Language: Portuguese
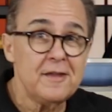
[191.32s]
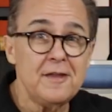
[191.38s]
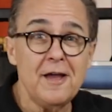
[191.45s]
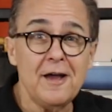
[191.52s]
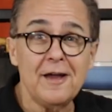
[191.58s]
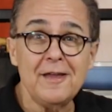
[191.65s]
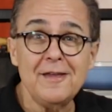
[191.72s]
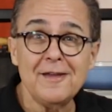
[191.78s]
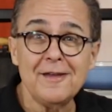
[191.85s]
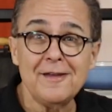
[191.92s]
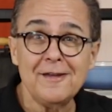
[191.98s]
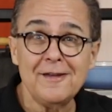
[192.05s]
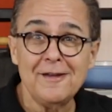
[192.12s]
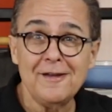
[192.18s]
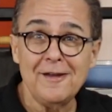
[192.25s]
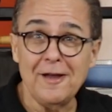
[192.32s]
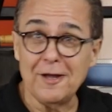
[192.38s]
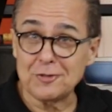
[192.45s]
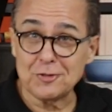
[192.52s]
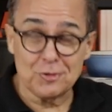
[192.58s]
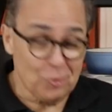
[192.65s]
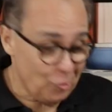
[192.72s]
E aí,
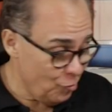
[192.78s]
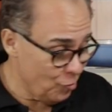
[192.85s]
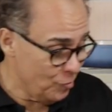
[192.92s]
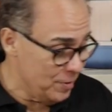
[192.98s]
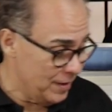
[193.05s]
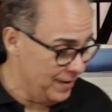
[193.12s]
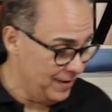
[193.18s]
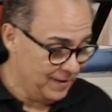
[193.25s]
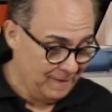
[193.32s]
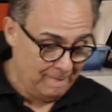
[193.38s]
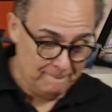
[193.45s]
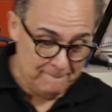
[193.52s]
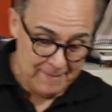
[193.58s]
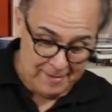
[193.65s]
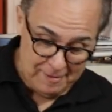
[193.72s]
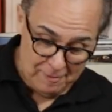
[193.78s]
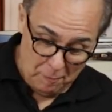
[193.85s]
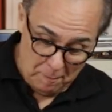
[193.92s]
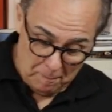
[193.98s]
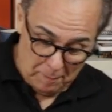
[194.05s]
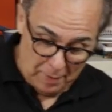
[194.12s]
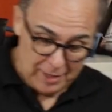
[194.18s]
é só comer.
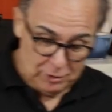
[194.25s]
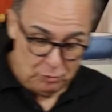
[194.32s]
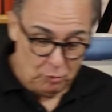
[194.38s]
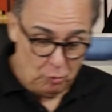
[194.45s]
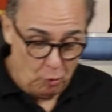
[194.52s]
Um prato